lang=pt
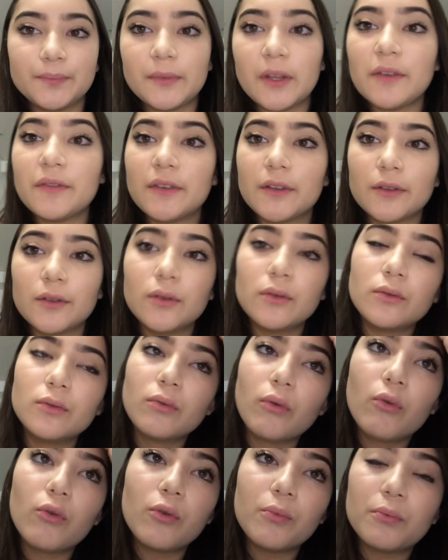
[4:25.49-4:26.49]
Enfim,
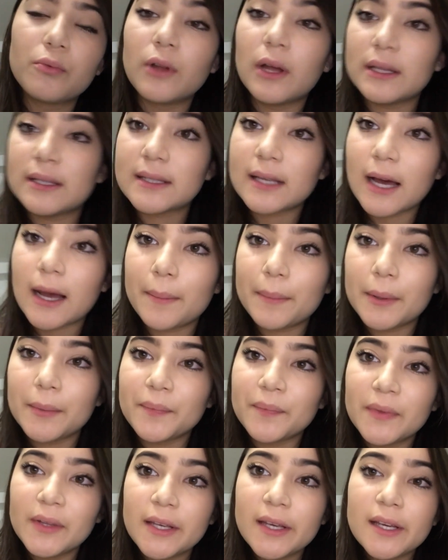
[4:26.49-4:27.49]
do grupo do WhatsApp.
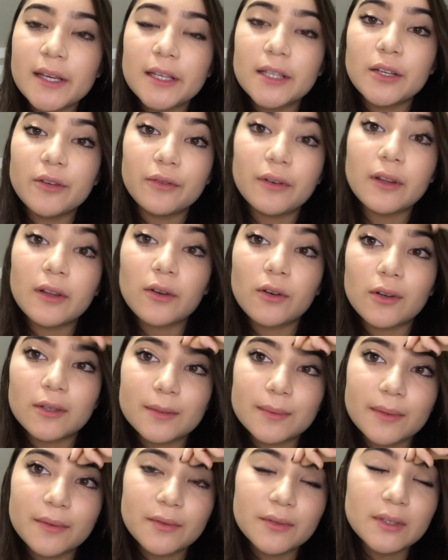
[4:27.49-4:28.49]
E eu falei um
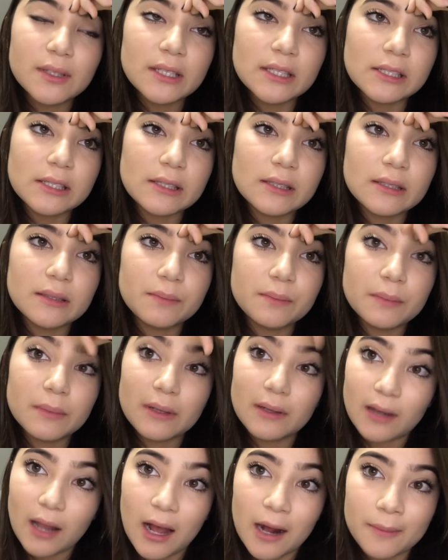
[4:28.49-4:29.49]
negócio pra vocês
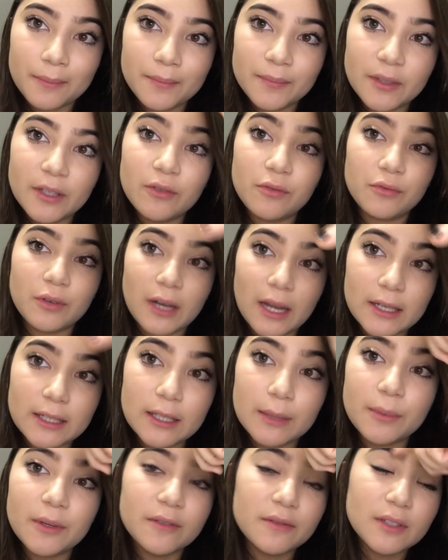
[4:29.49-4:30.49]
lá. E eu vou falar
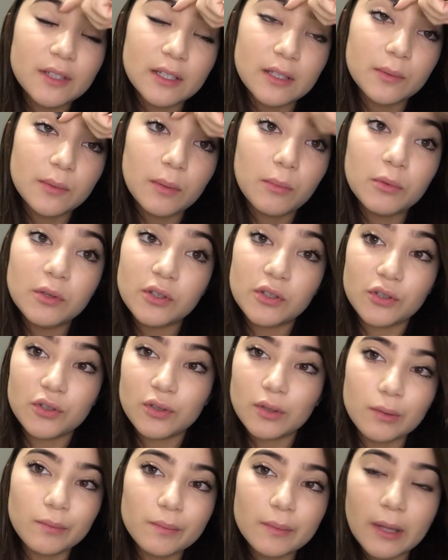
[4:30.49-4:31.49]
aqui pra vocês, porque muita
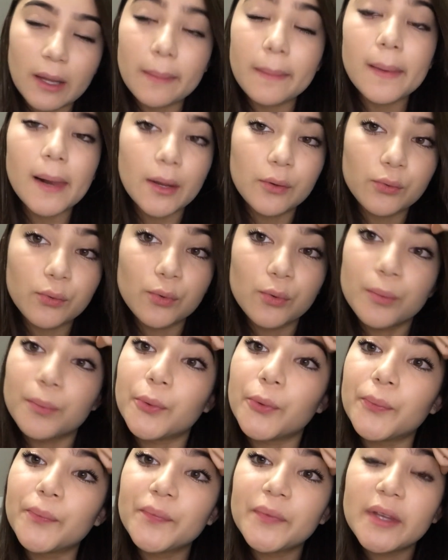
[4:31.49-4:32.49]
gente não tá lá no
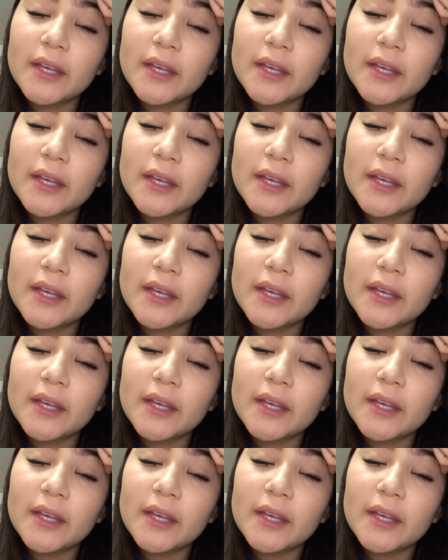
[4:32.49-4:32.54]
grupo.